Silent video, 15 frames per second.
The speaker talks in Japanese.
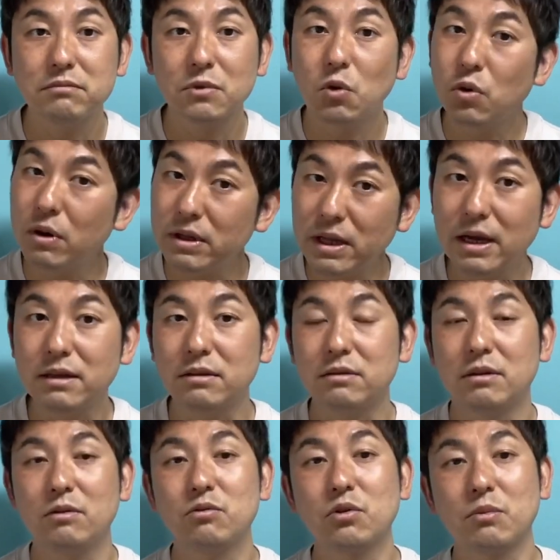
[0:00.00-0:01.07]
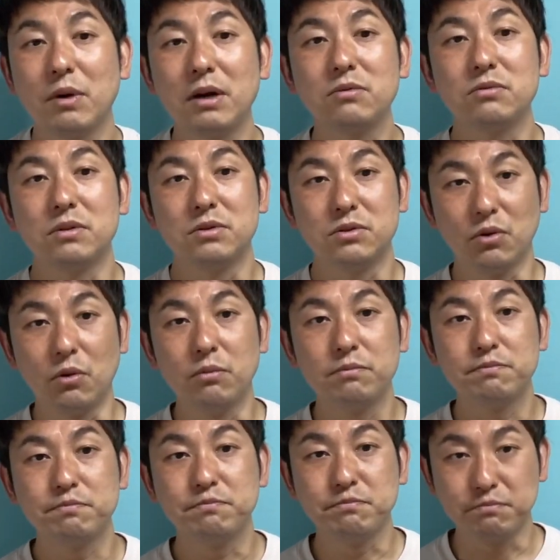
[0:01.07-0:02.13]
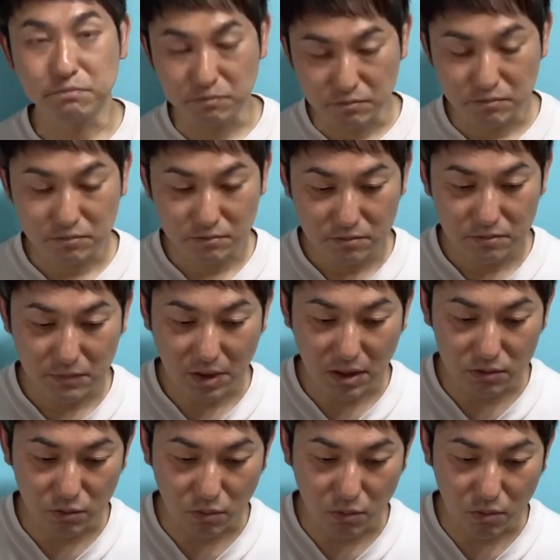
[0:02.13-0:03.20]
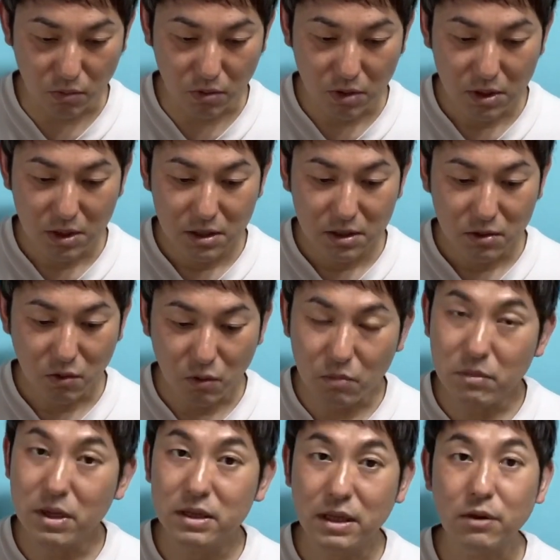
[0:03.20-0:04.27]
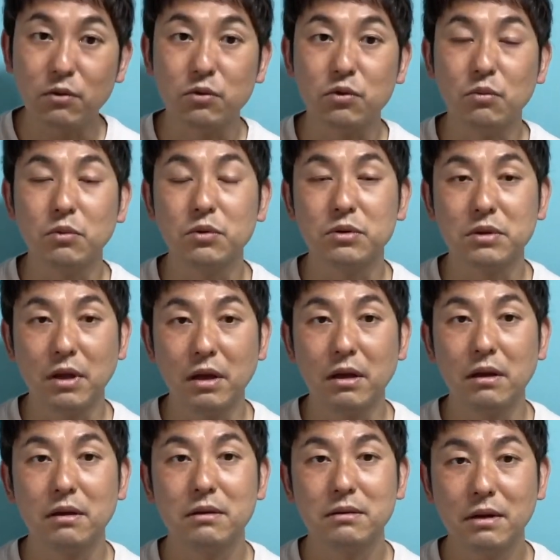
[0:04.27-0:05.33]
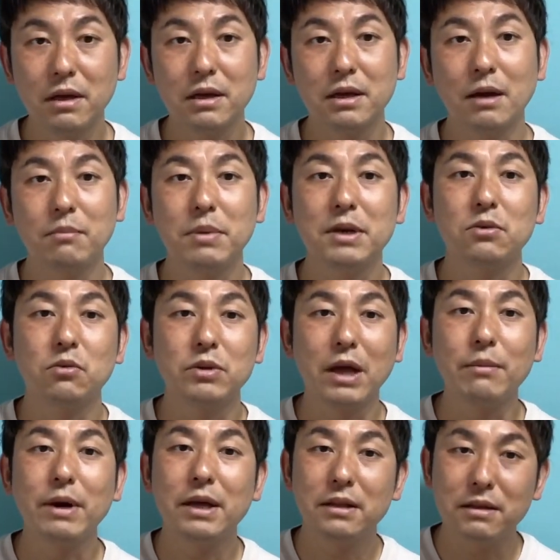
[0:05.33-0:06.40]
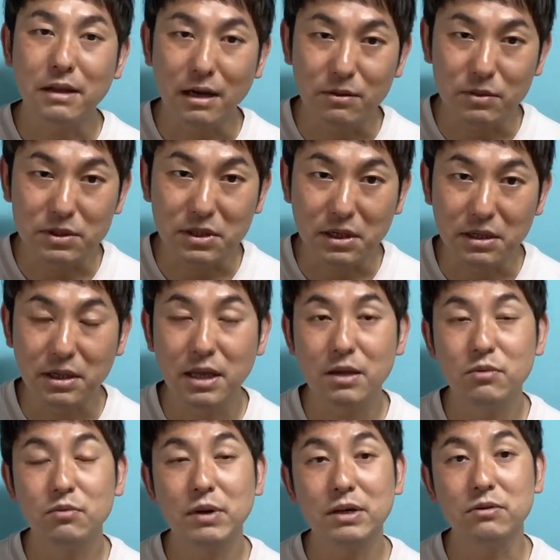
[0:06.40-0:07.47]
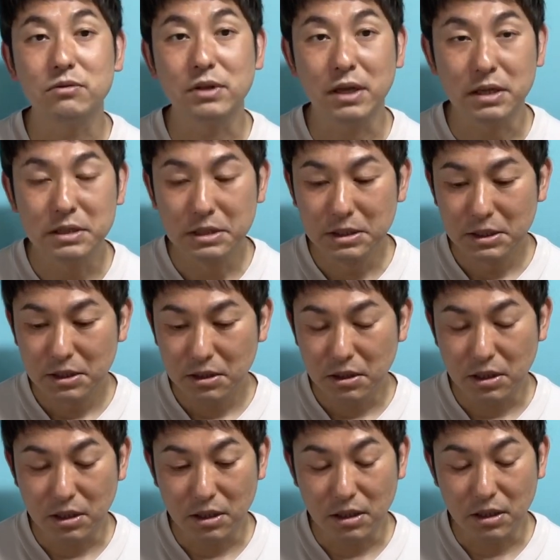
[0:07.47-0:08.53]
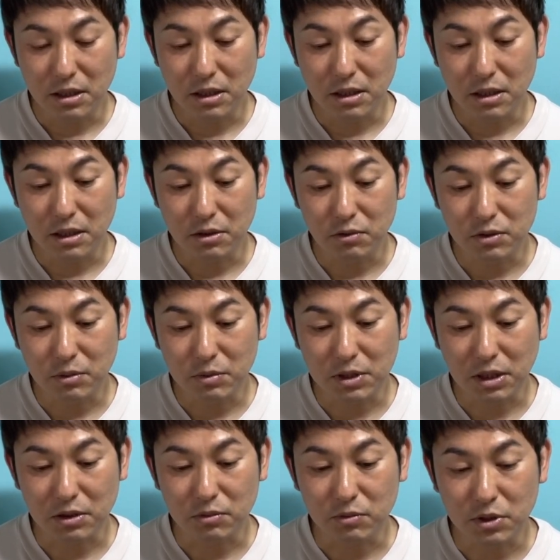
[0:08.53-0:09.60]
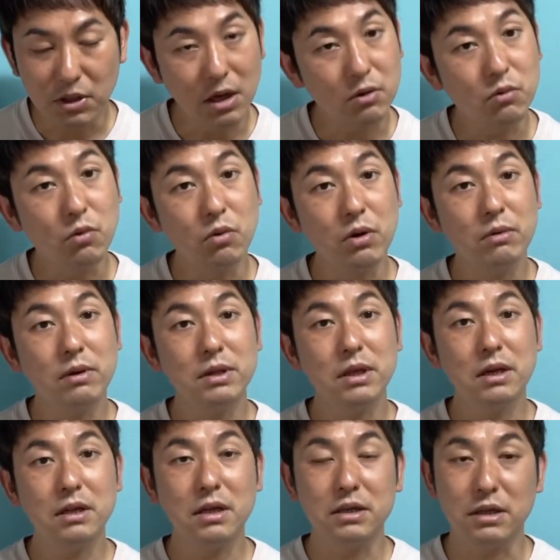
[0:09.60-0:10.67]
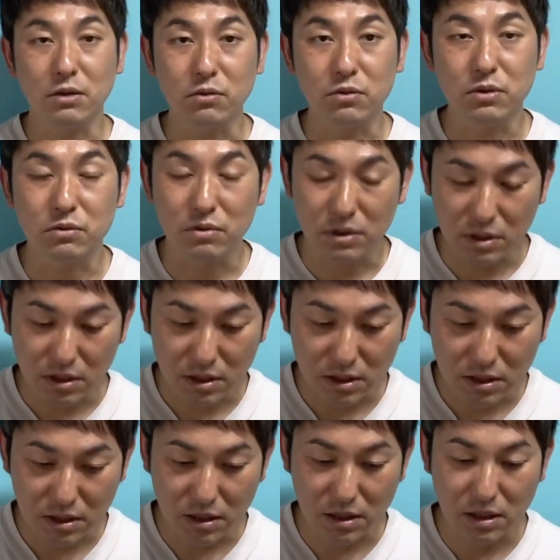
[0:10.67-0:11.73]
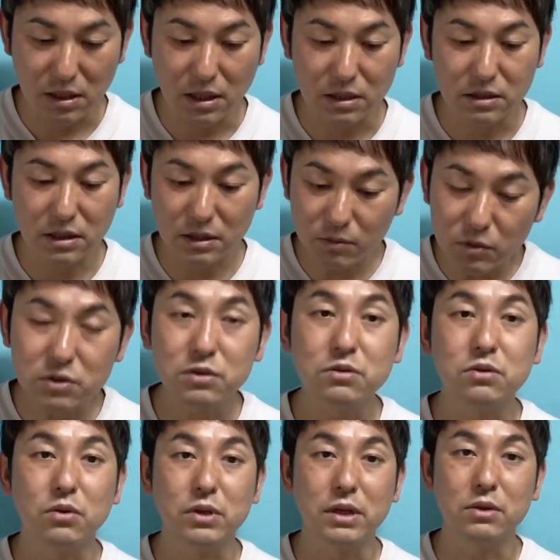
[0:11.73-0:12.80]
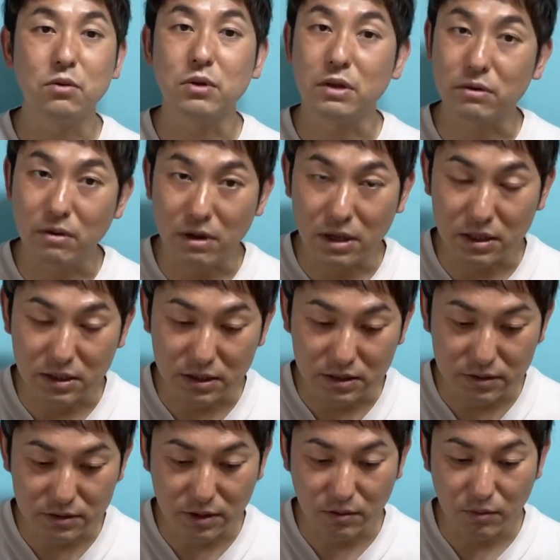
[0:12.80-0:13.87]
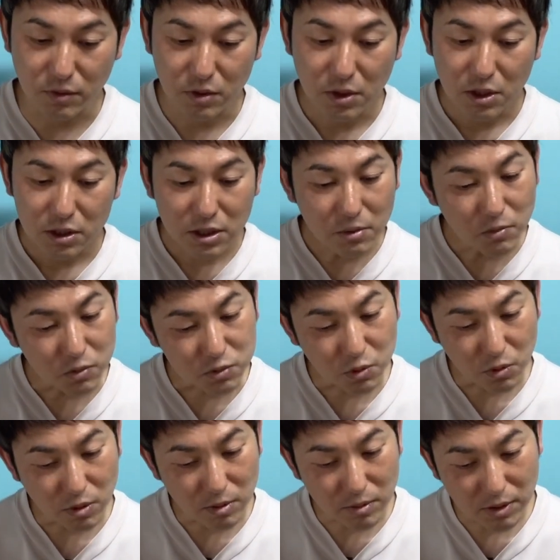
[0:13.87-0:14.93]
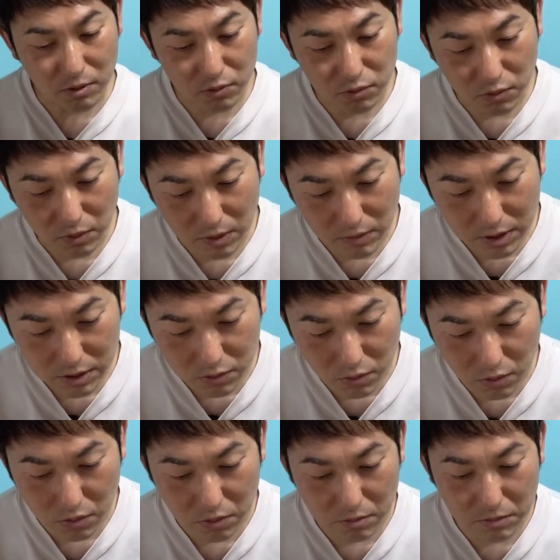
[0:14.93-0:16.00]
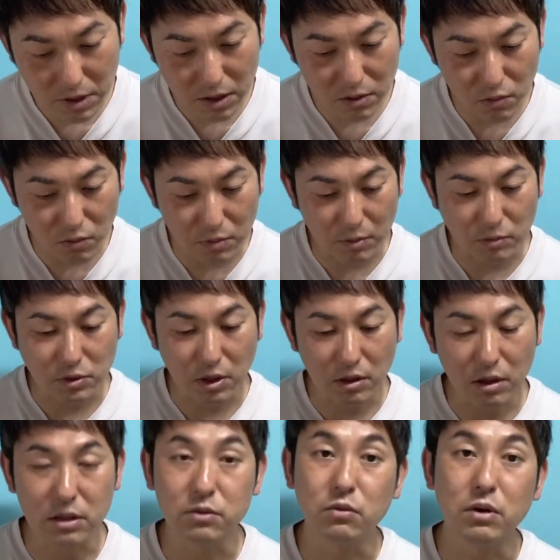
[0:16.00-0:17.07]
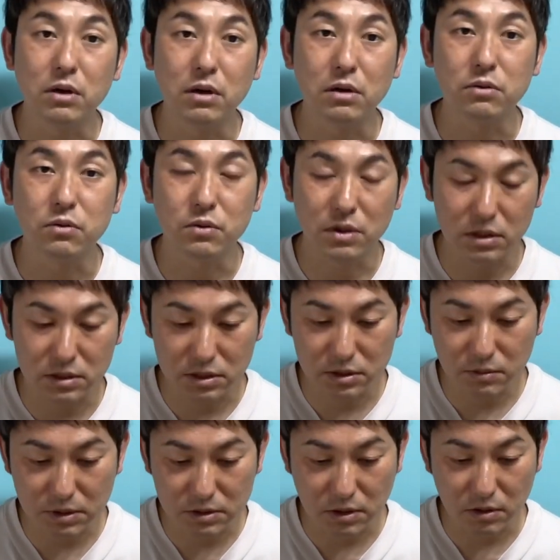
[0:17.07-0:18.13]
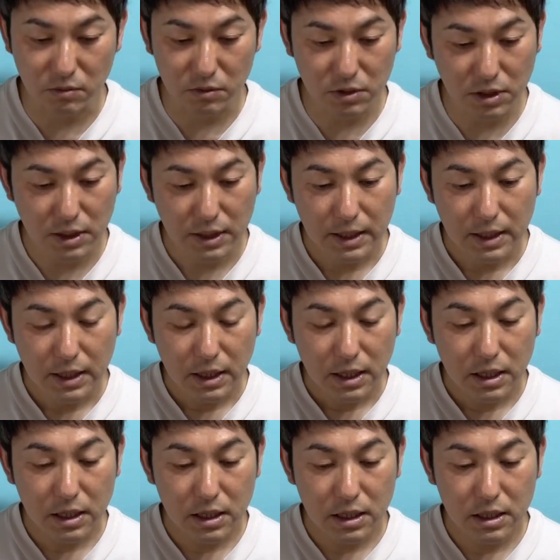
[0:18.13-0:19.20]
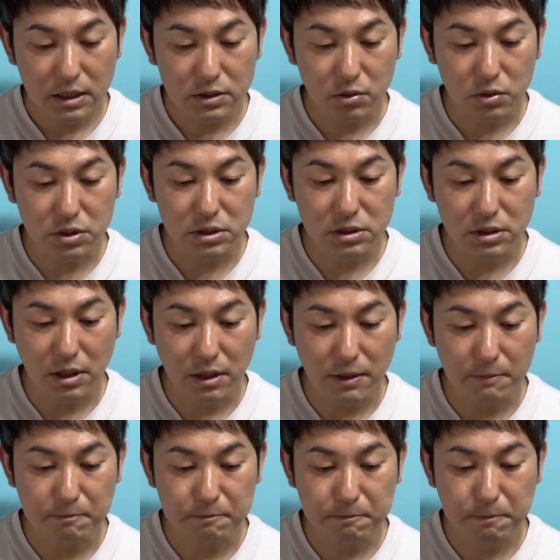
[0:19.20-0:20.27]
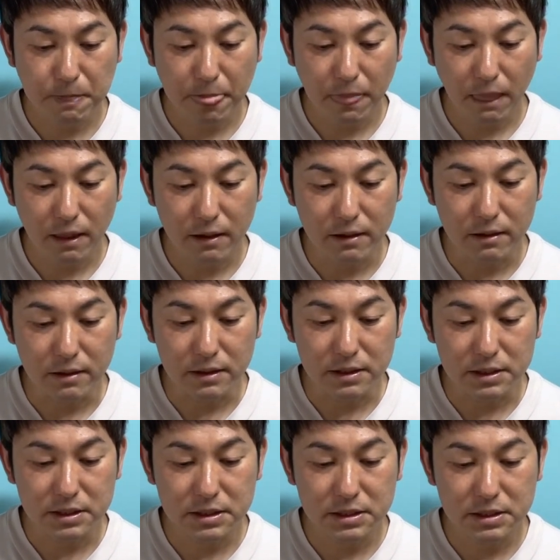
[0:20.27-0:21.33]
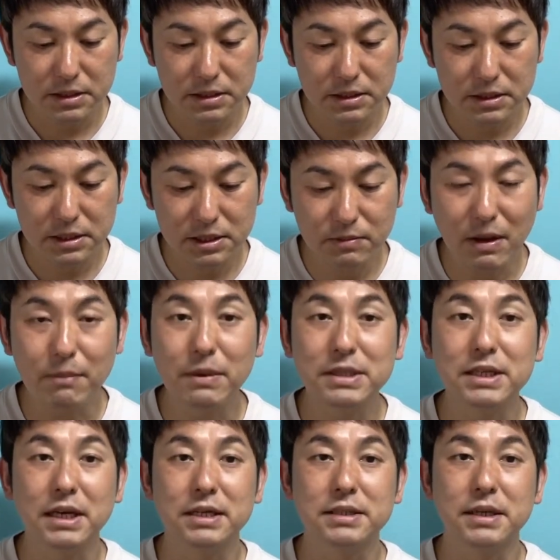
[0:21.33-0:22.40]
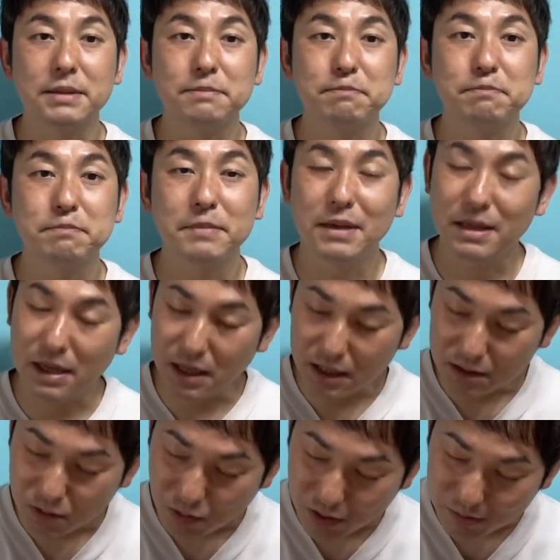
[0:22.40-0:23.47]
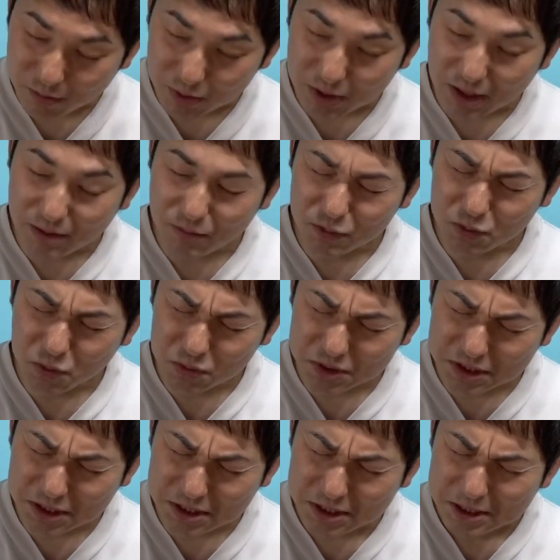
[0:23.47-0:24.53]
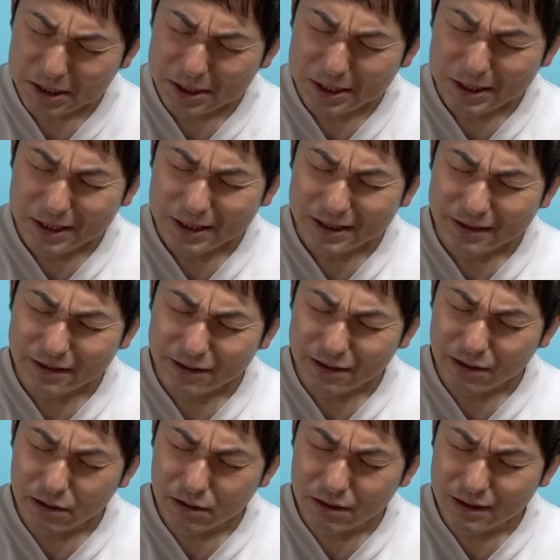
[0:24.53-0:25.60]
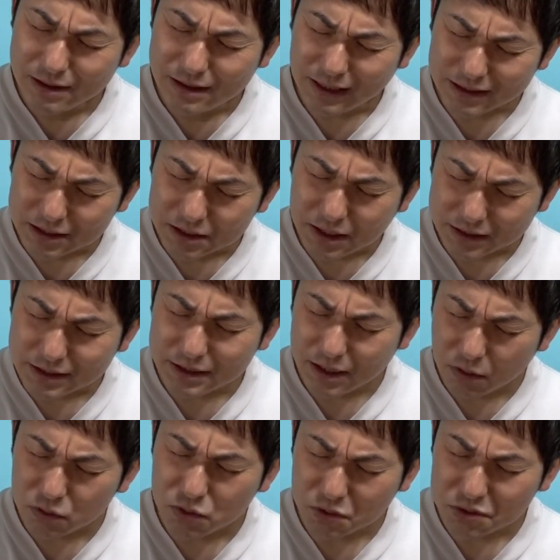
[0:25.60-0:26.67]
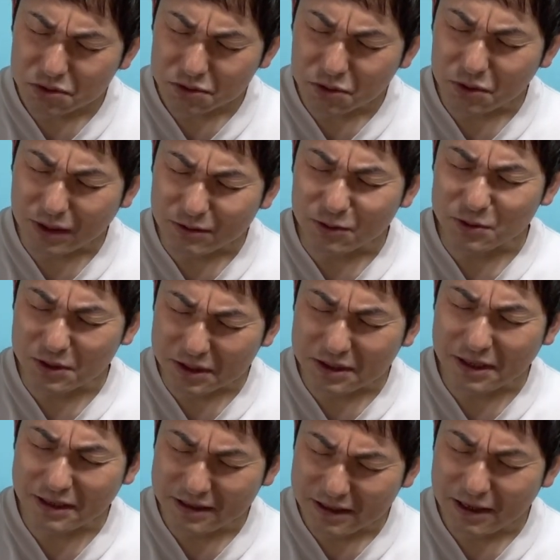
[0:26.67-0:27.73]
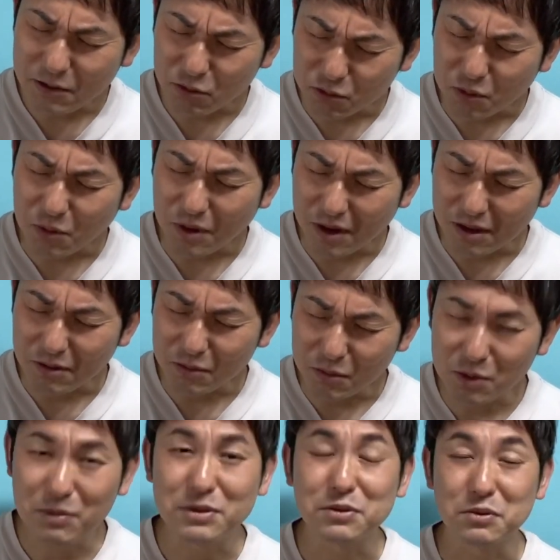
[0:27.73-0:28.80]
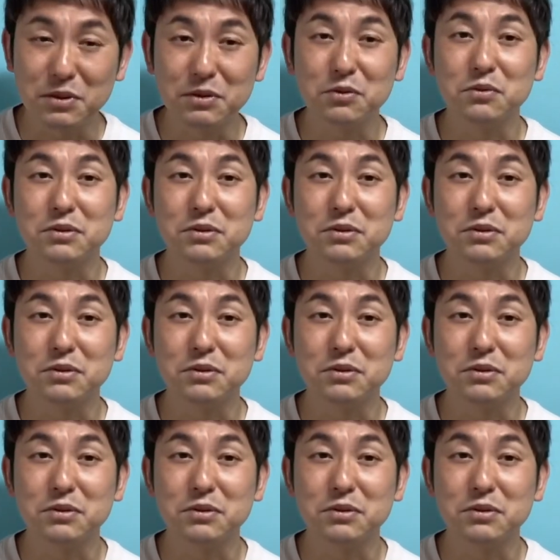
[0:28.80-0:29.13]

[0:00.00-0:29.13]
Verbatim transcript: これはないっていう時もあるんですよ、うん、あの本命だろうと思ってねやっぱりこう名前ってありますからネームバリューで、えー、読んでみたけどもいやこれはならないだろうっていうのはね、えー、あったりもするのでどうなるかわからないですけどもでもそれはことは割と前評判も高いのかなという感じしますけどもね、えー、そしてえー、千葉雅也さんはいこれもねもう正直ガチガチで予想するとなると絶対入れようとは思いますよね正